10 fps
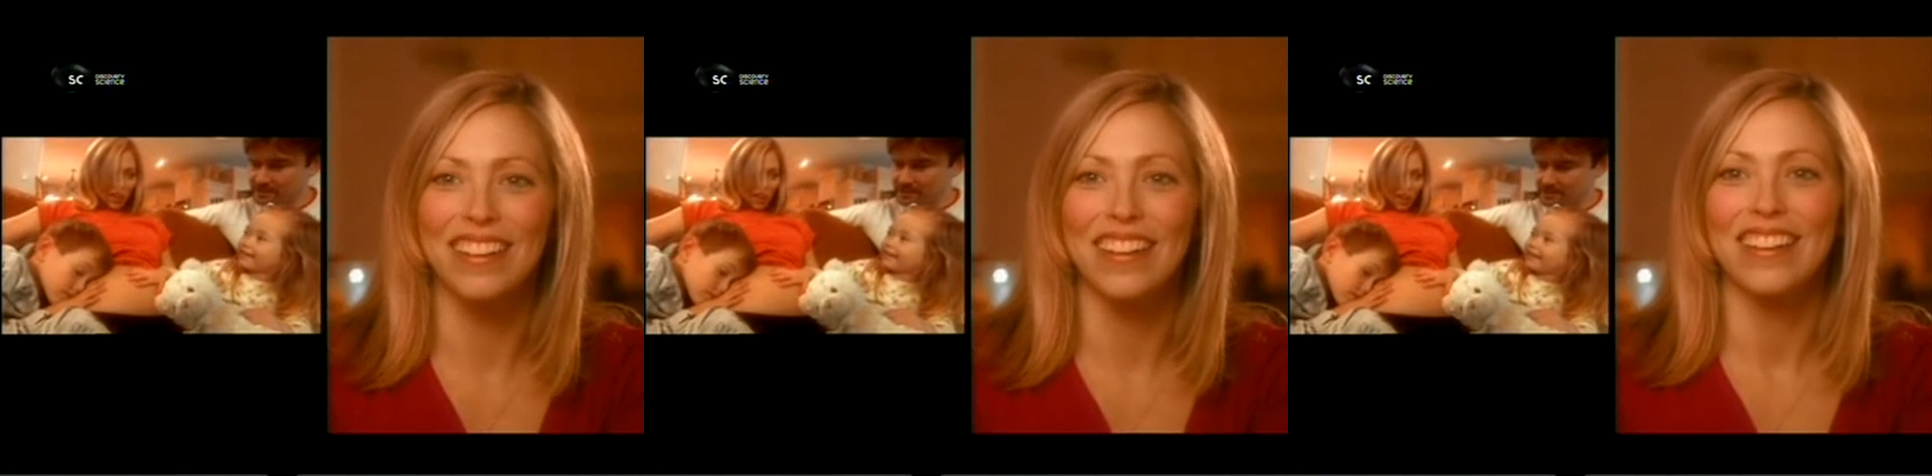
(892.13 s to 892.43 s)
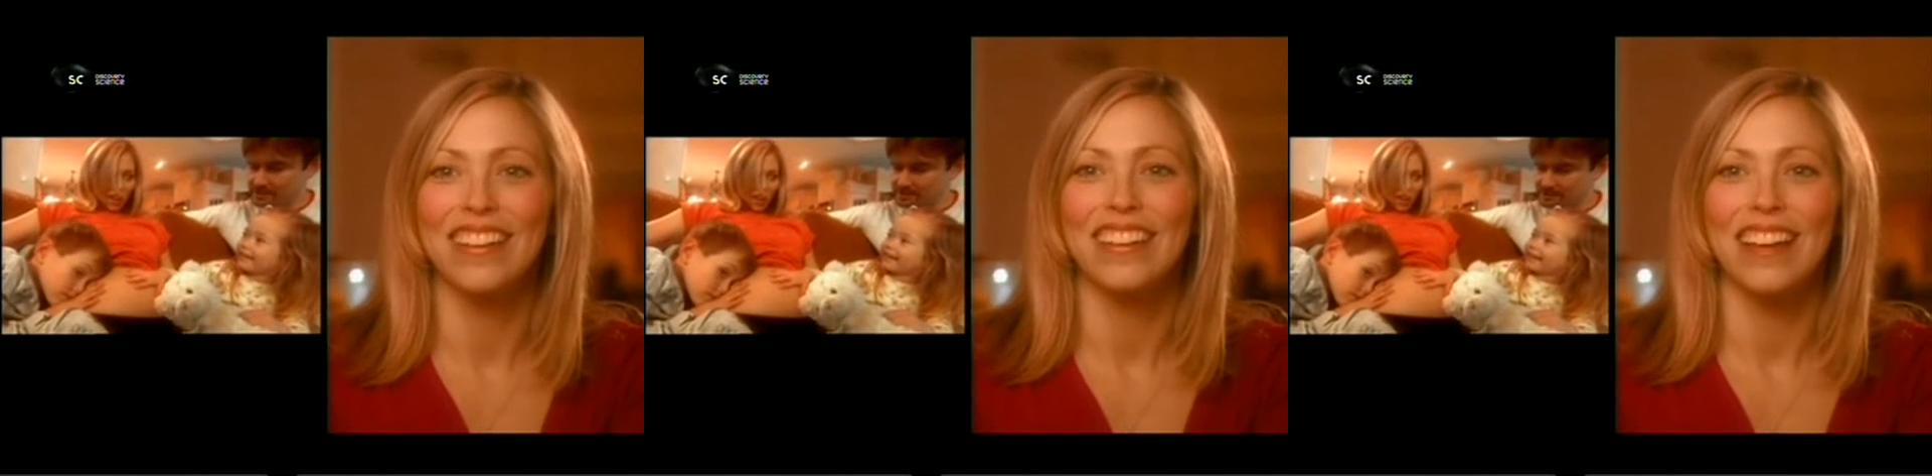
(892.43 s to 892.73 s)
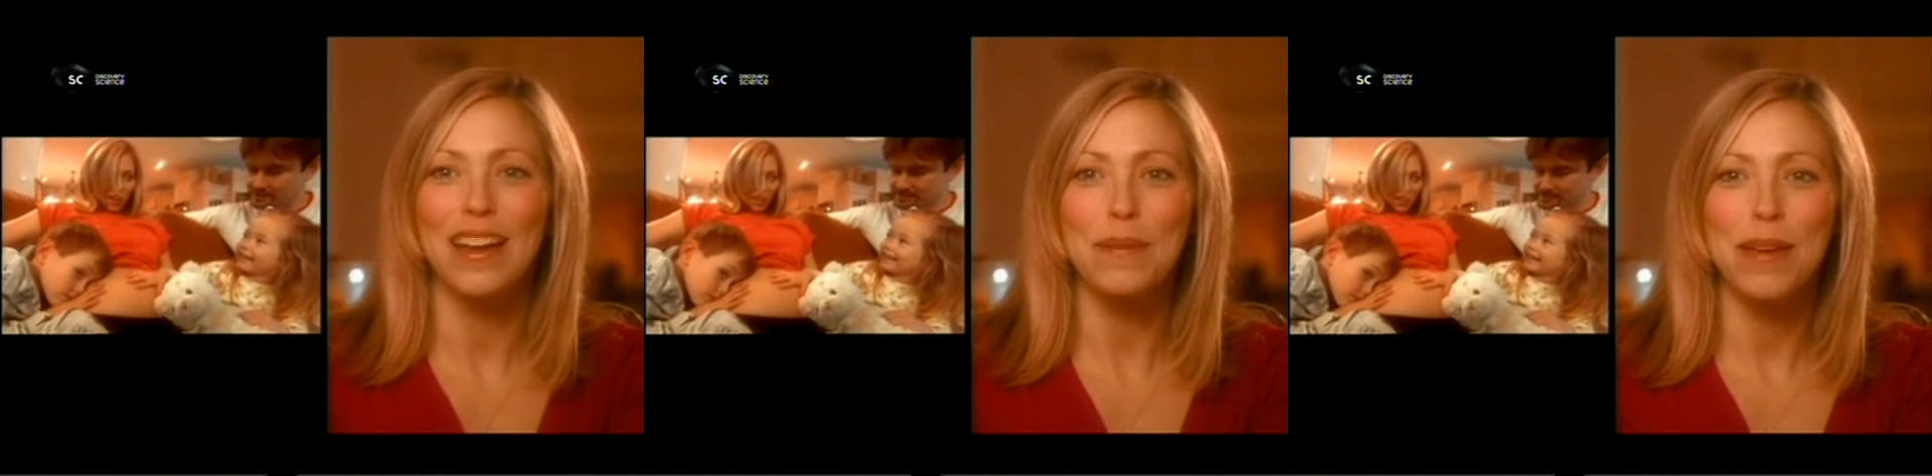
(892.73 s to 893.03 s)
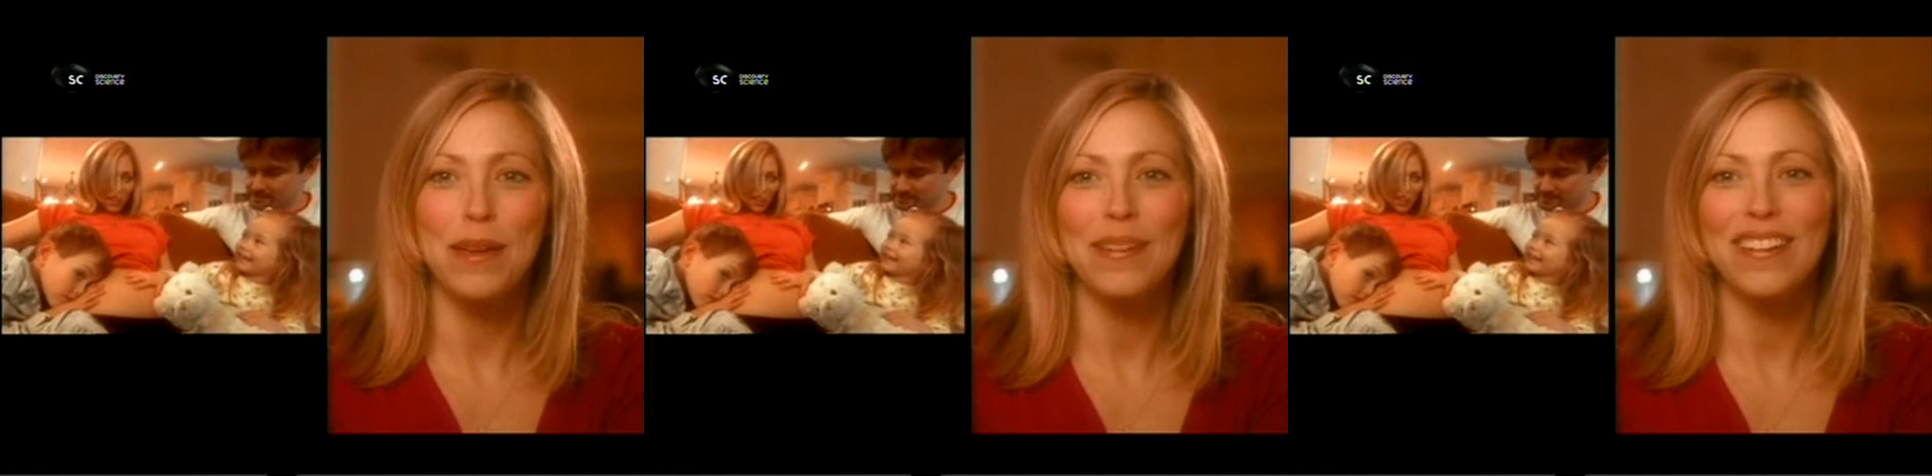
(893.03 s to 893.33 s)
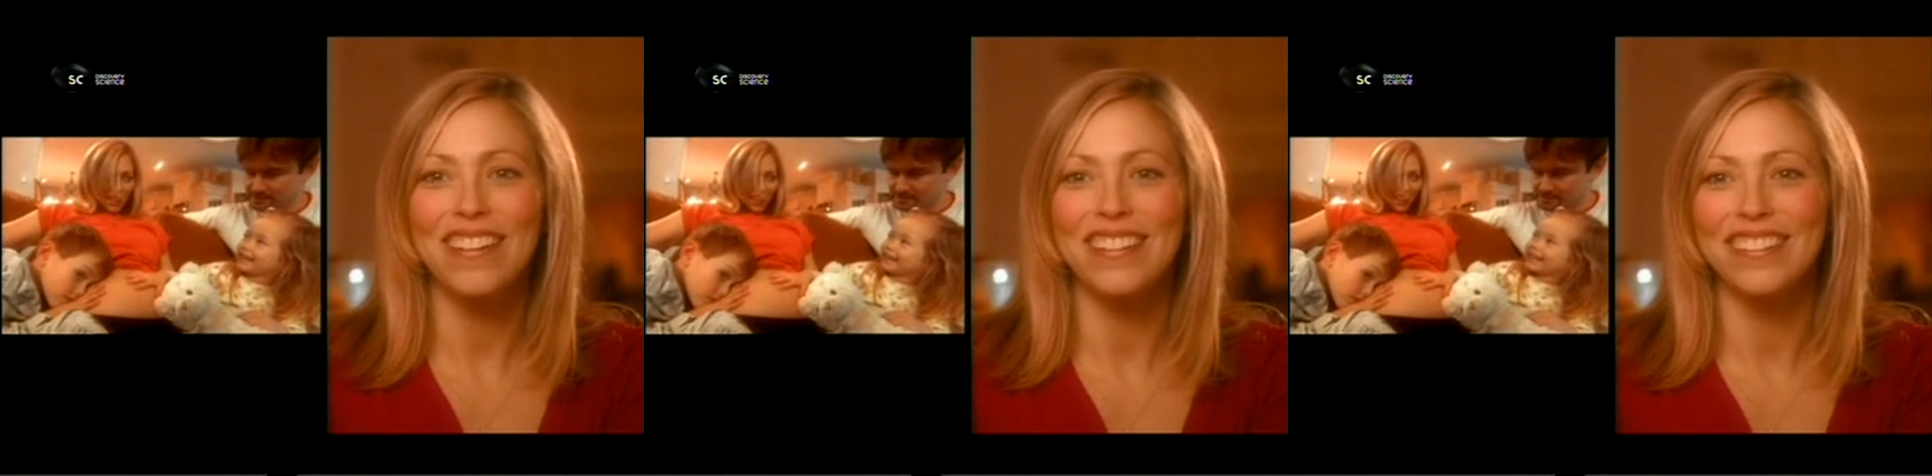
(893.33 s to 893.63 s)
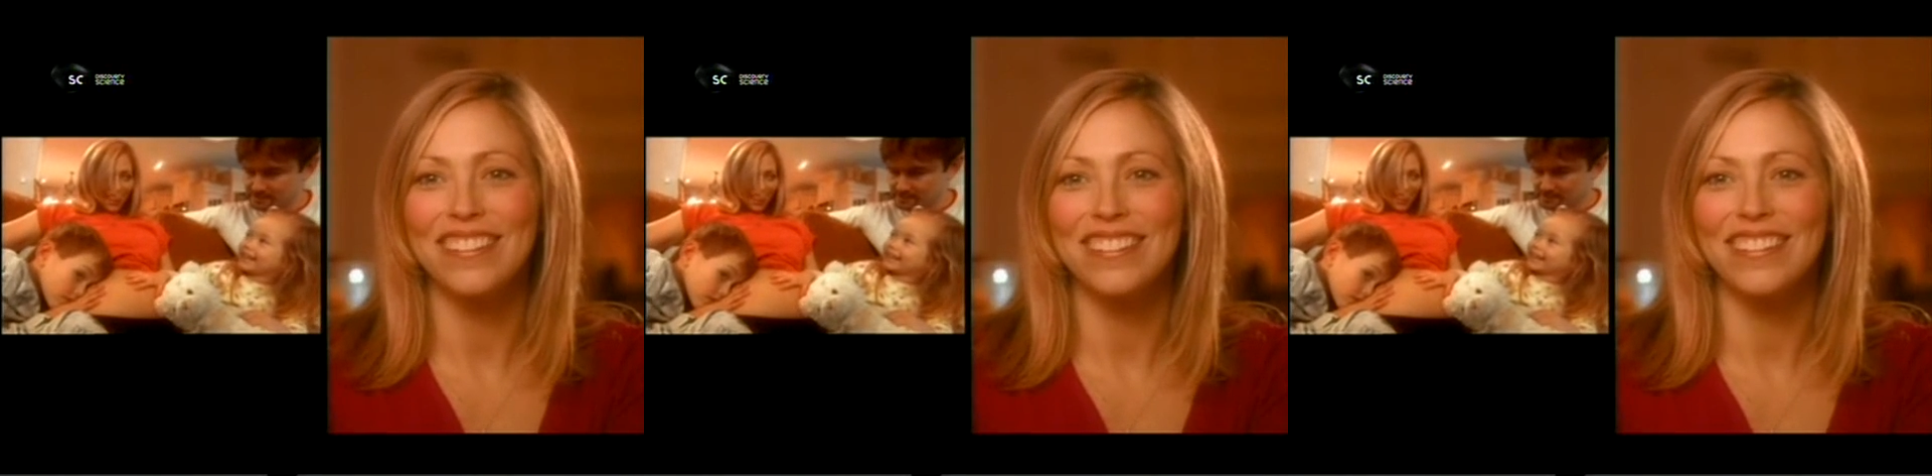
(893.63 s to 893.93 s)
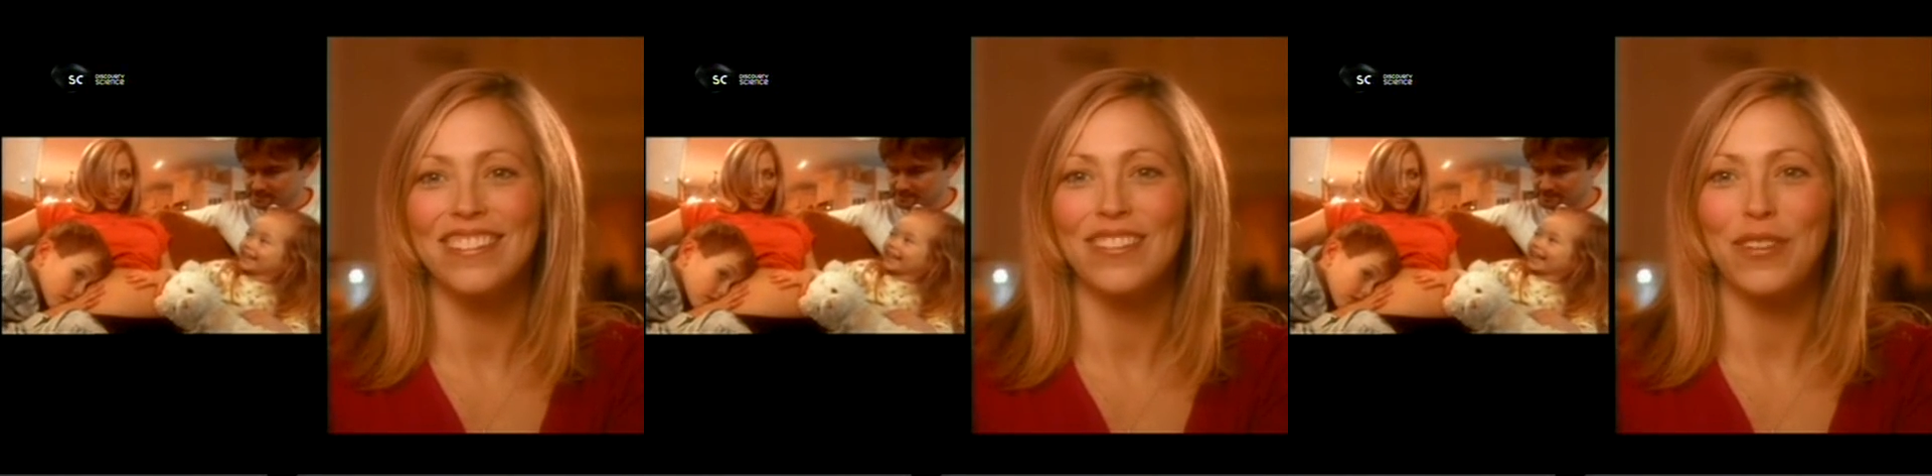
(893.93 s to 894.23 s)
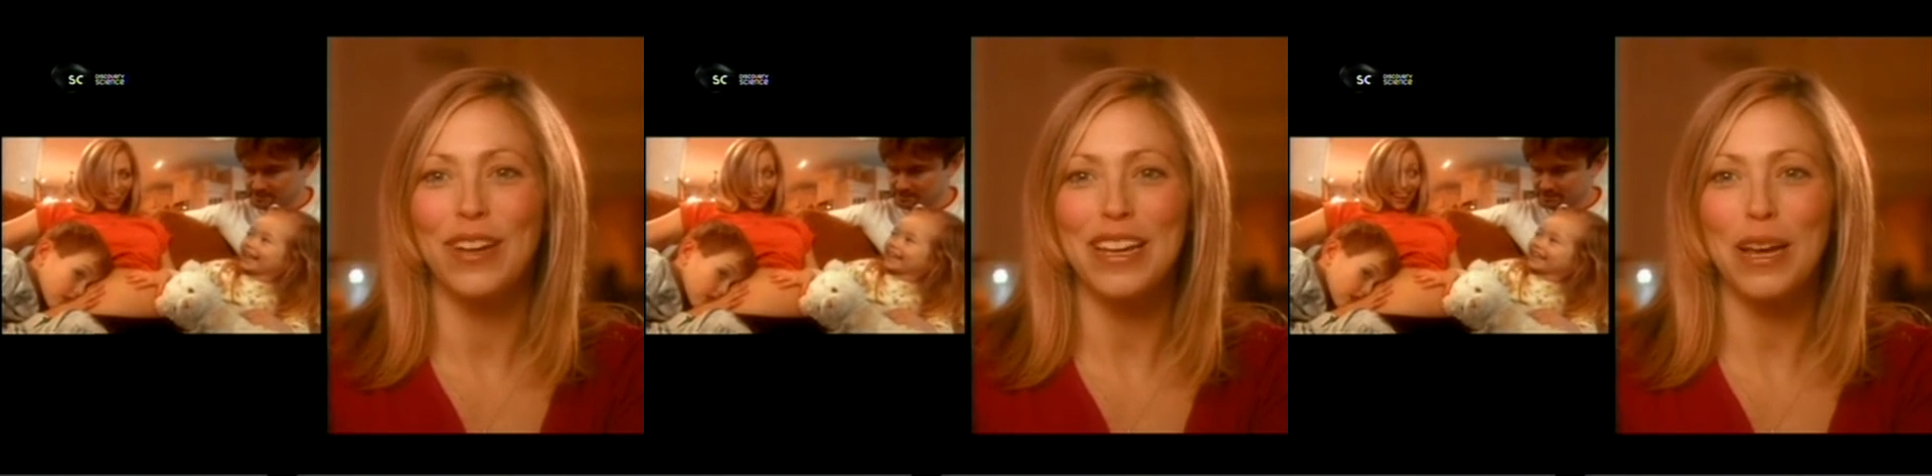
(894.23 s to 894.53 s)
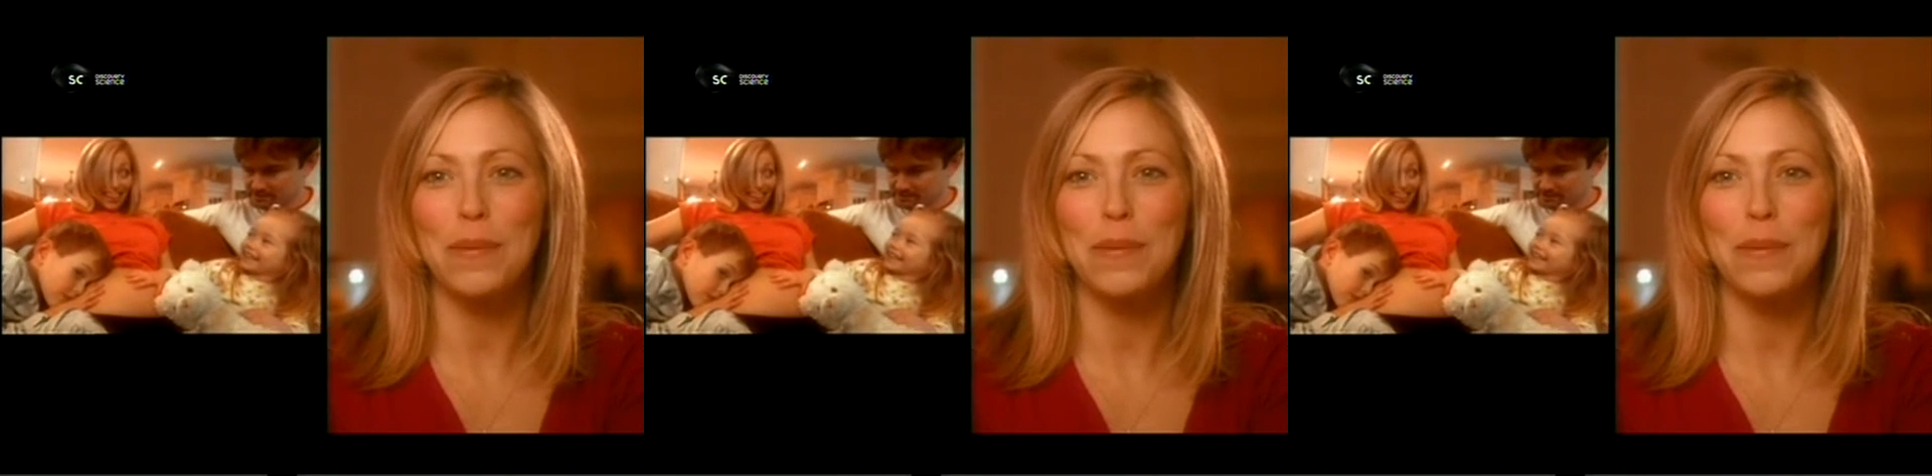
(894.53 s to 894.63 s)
животом. «Привет, малыш.